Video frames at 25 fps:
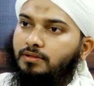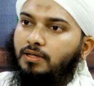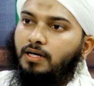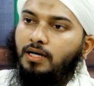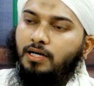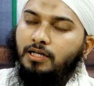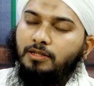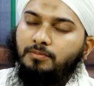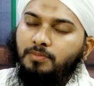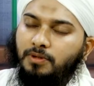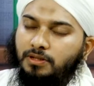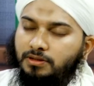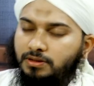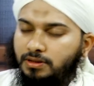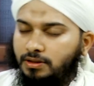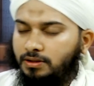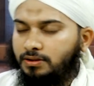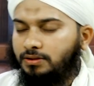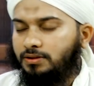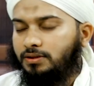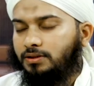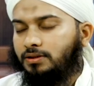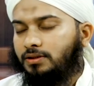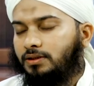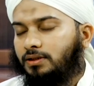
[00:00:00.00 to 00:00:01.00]
আড়াই
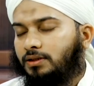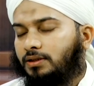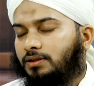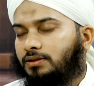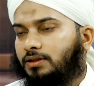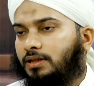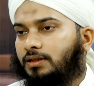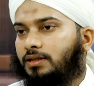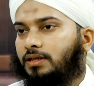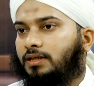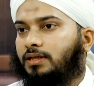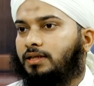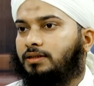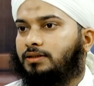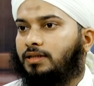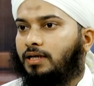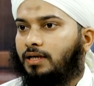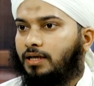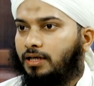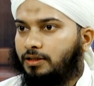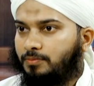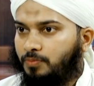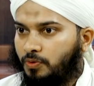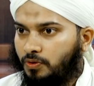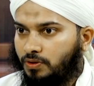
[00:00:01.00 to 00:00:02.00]
পার্সেন্ট তাদেরকে
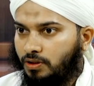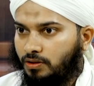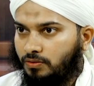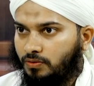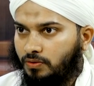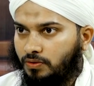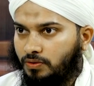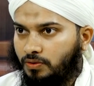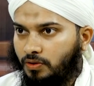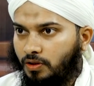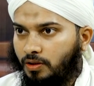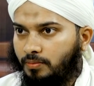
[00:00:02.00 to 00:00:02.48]
জাকাত প্রদান করতে